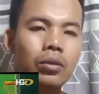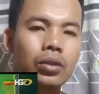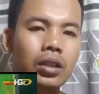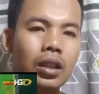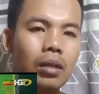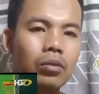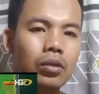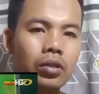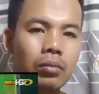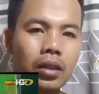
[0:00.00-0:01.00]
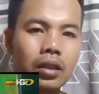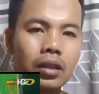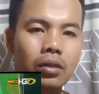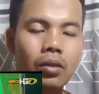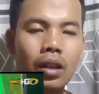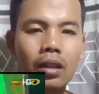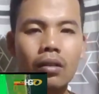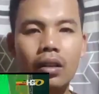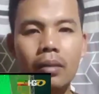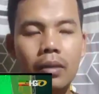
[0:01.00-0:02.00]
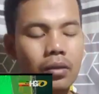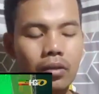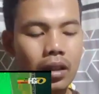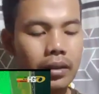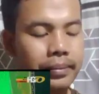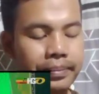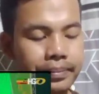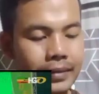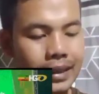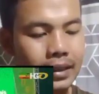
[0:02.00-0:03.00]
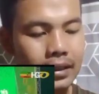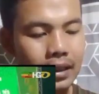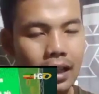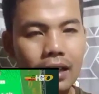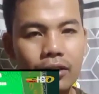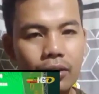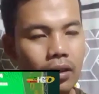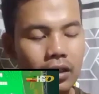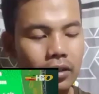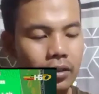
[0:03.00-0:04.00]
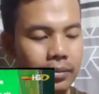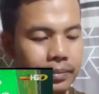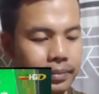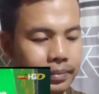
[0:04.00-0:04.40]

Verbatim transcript: Ustadz Abdul Somad ditolak oleh Madura kacau kacau